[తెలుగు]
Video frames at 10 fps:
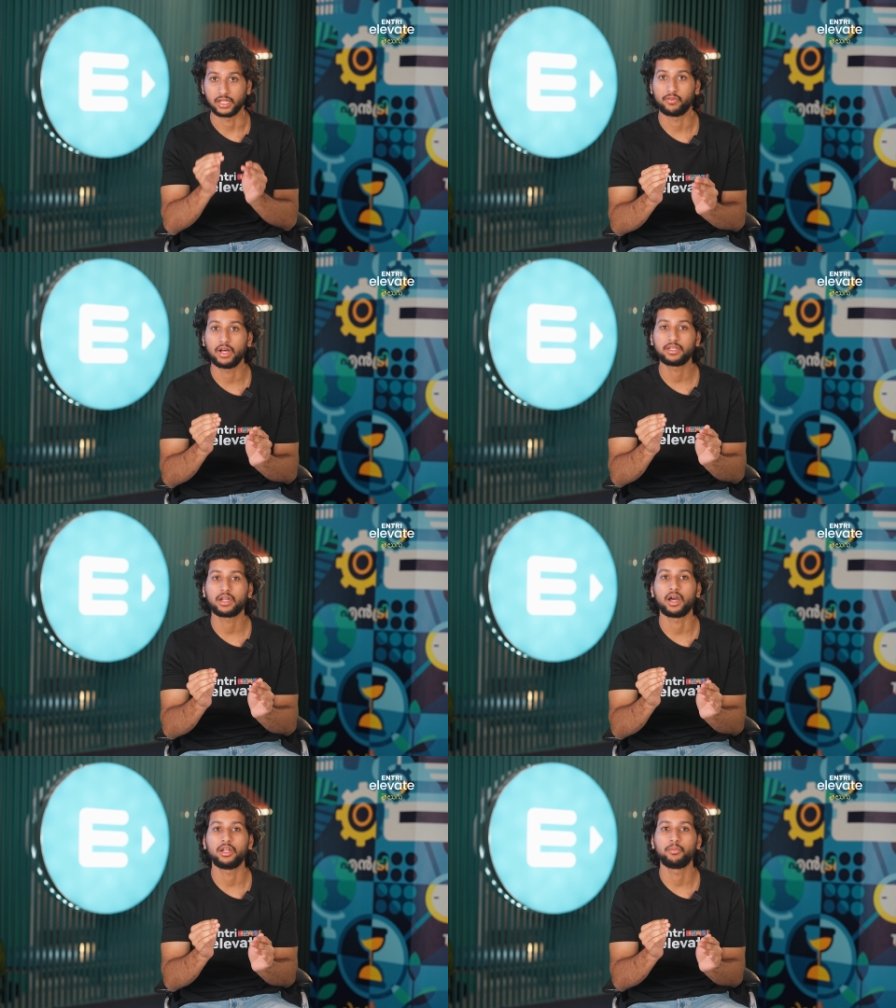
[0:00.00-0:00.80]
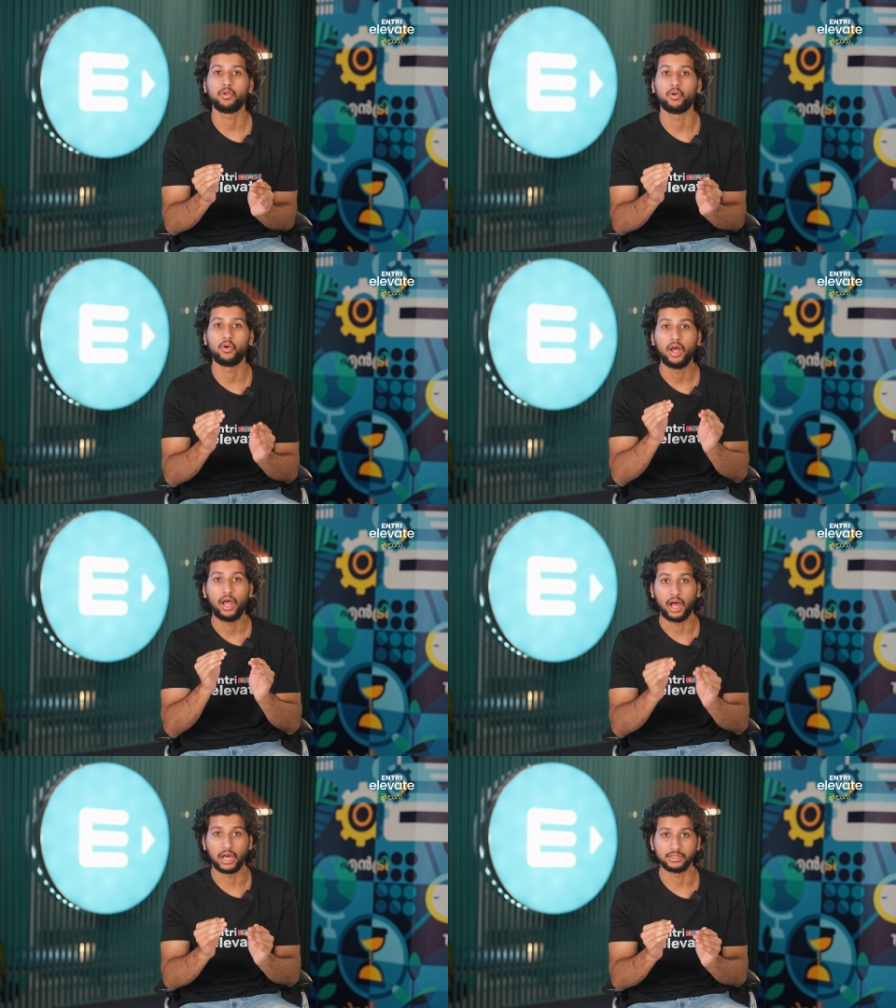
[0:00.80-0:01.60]
తర్వాత కాలంలో
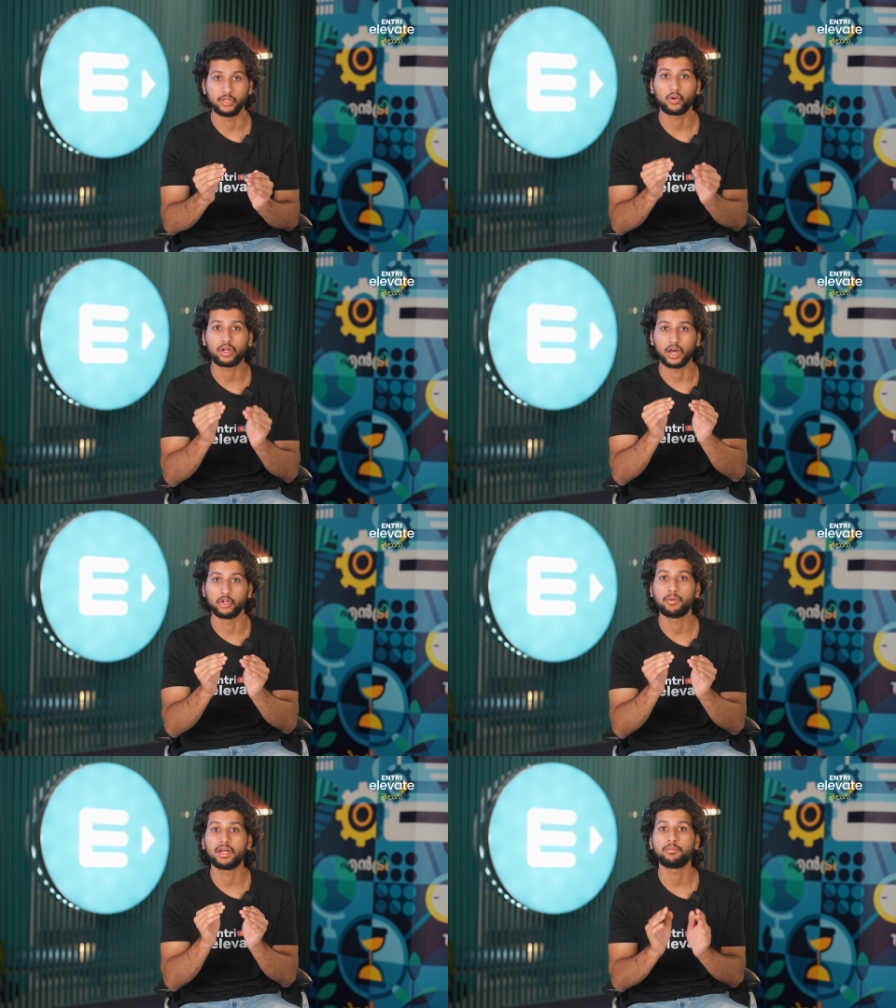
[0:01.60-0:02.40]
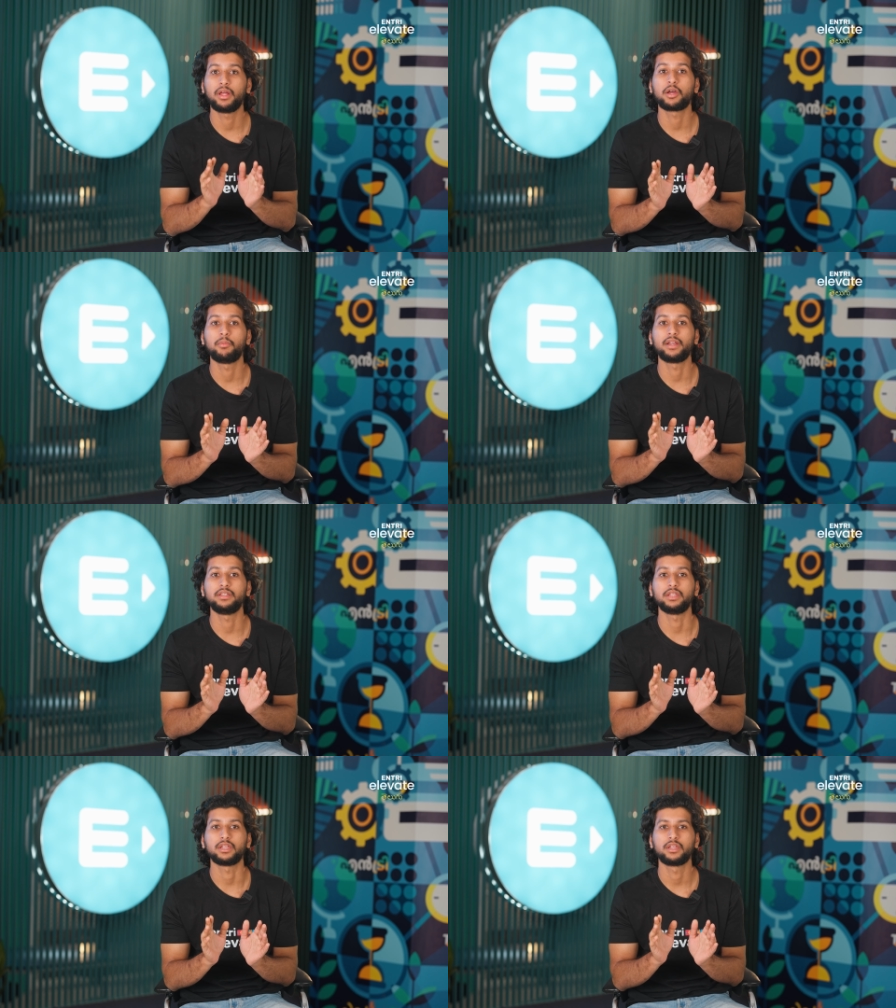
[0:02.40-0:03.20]
అది ఒక అనుమానంలాగా మారింది